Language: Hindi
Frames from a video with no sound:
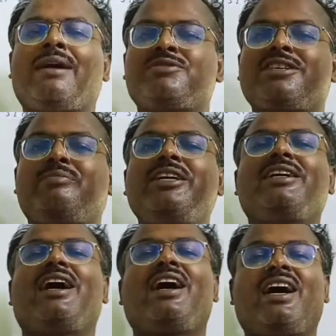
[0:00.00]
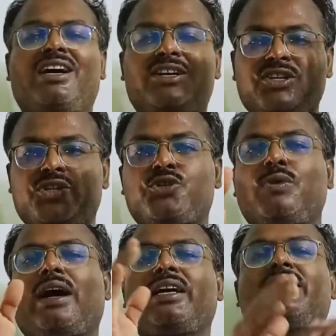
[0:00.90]
आप सभी का
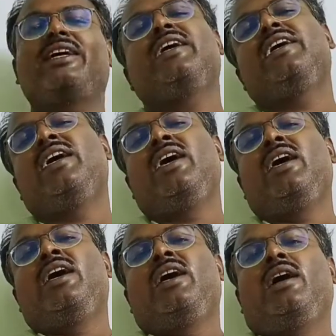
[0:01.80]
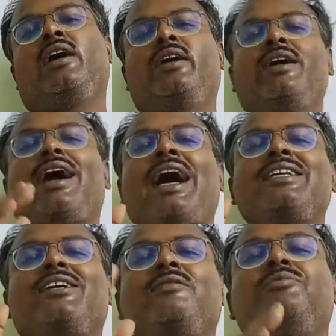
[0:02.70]
स्वागत है
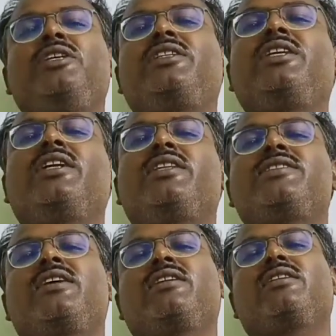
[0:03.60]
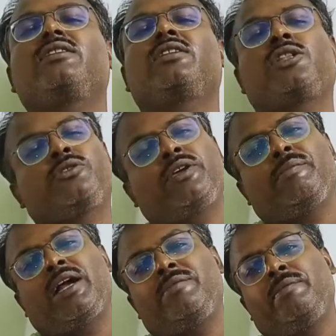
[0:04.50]
आज हम नीति निर्देशक तत्व के
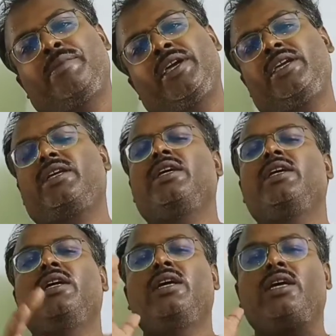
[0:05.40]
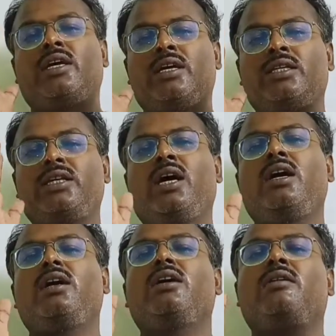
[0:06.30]
बारे में पढ़ेंगे यह
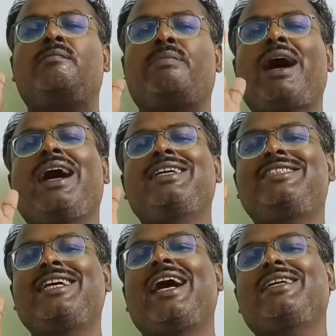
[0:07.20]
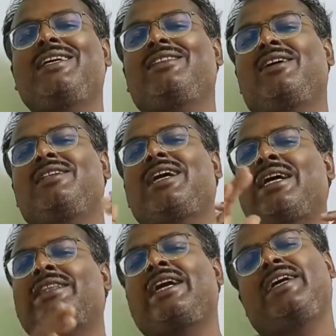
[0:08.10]
भाग चार के तहत
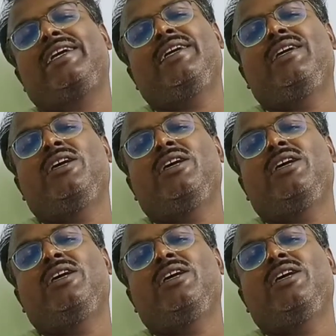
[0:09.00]
आता है